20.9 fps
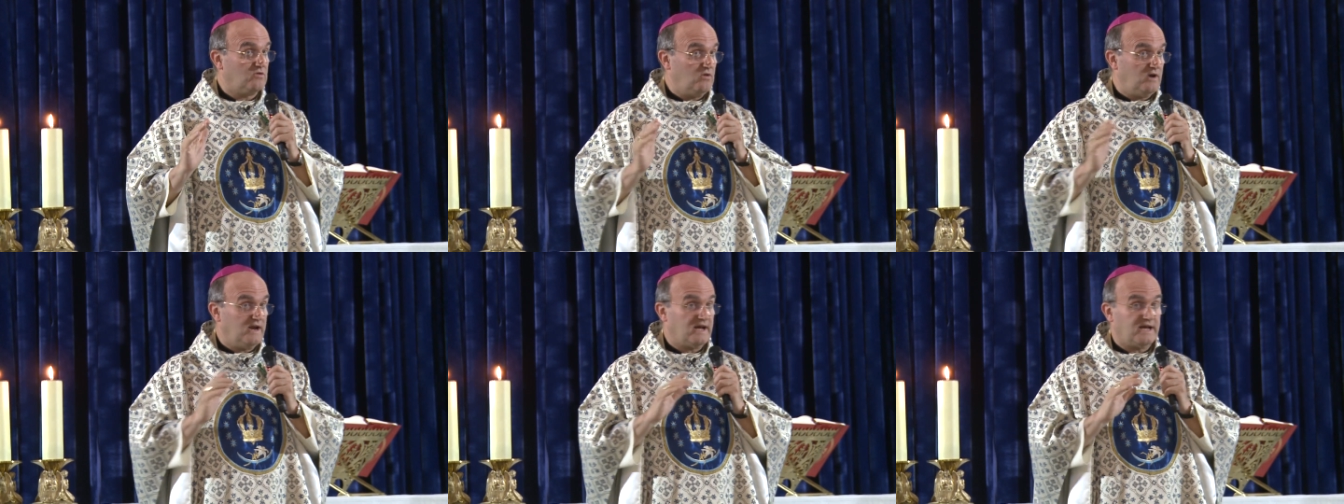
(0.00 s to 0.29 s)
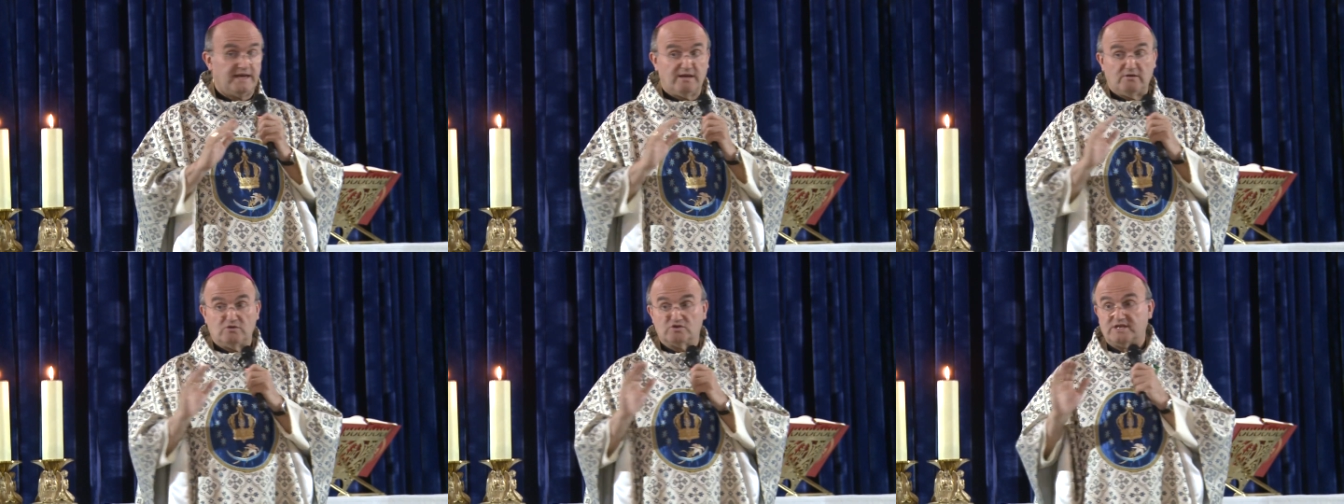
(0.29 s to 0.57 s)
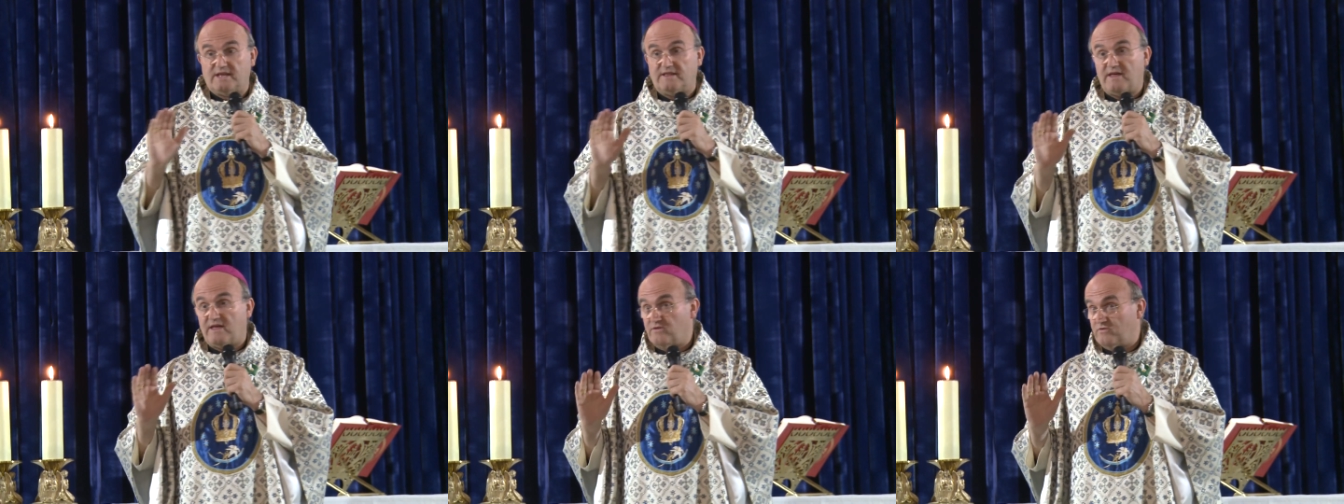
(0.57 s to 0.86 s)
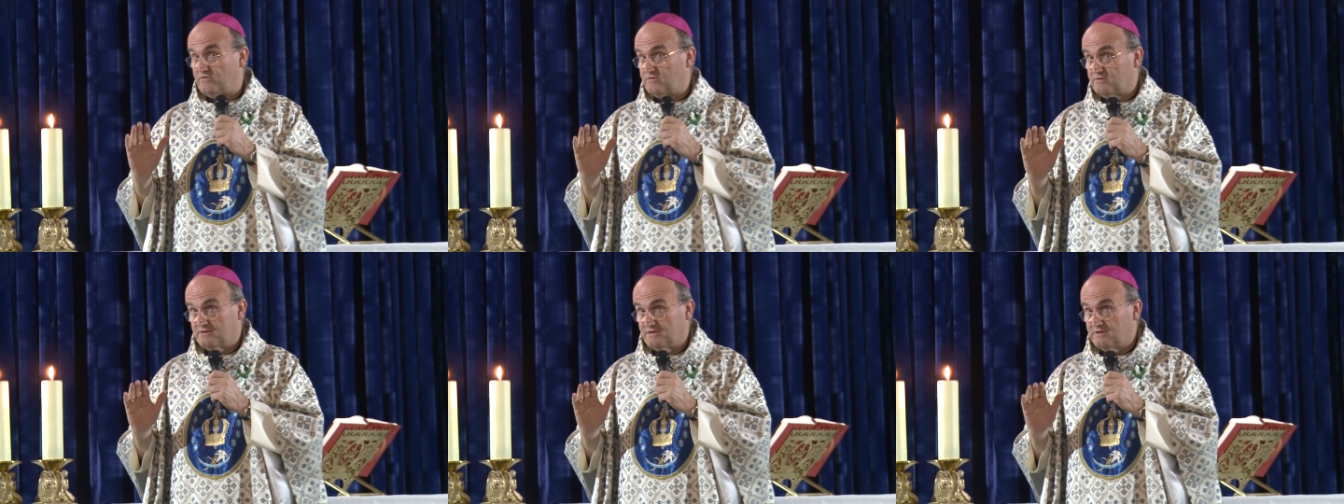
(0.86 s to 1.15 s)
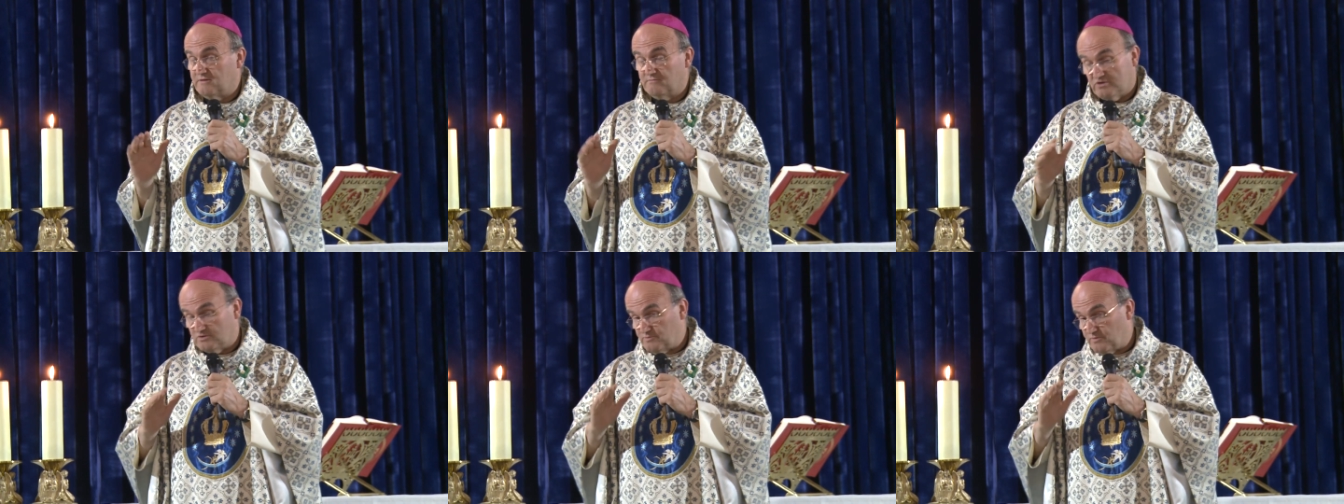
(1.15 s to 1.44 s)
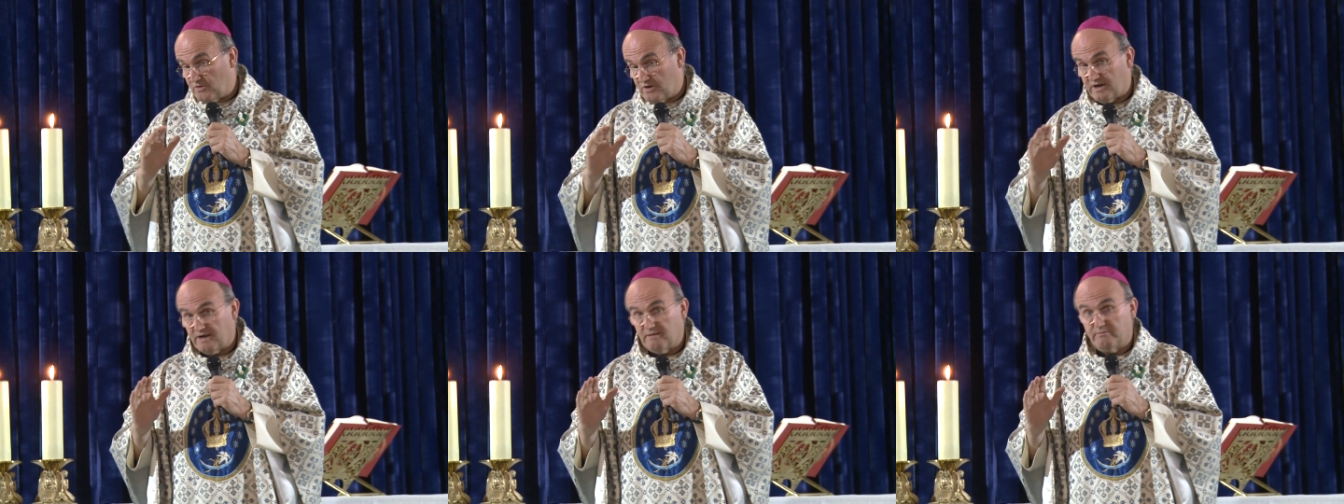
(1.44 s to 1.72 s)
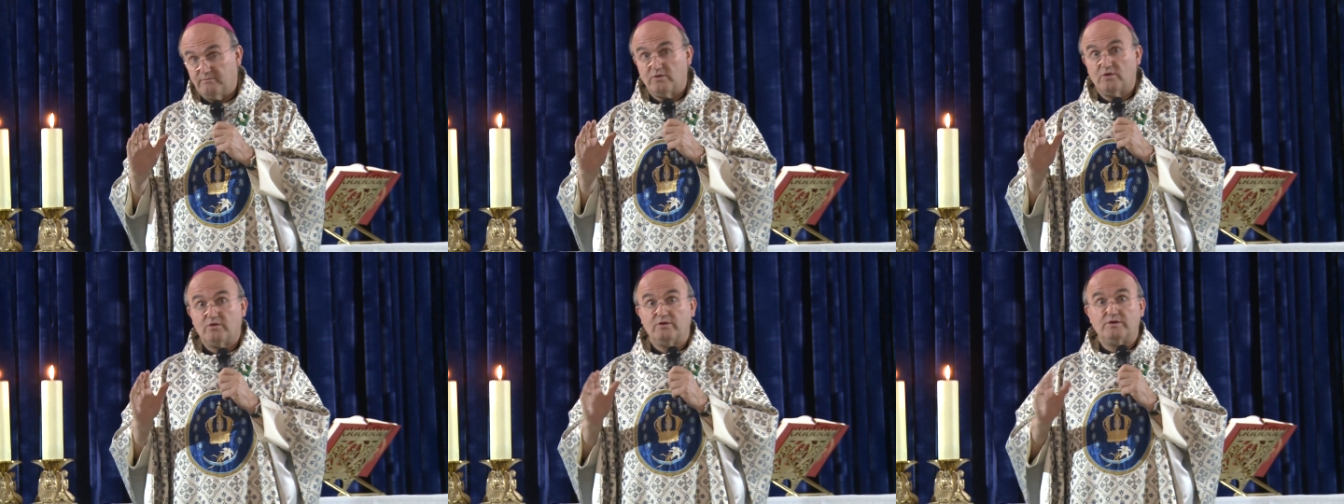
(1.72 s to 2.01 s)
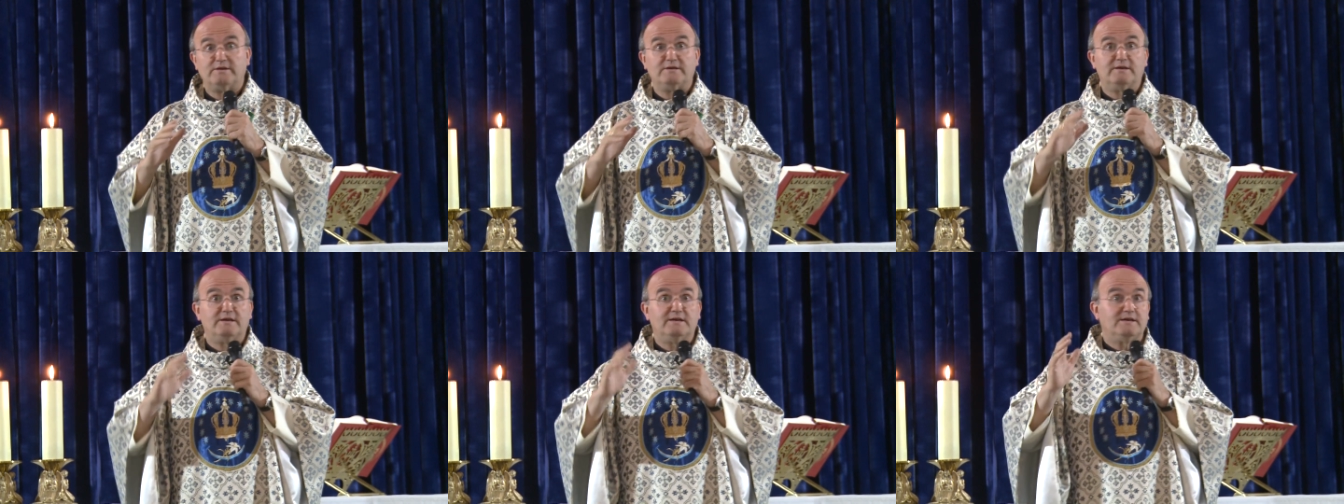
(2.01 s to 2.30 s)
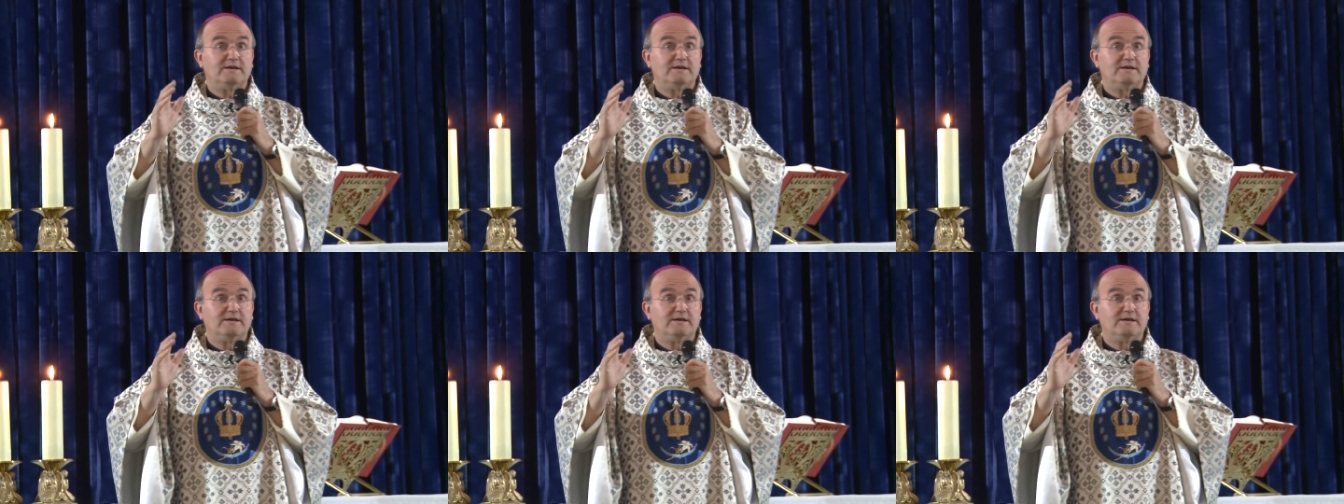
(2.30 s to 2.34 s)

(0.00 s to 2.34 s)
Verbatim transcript: con la que ella nos ha dado. Pues por ejemplo hoy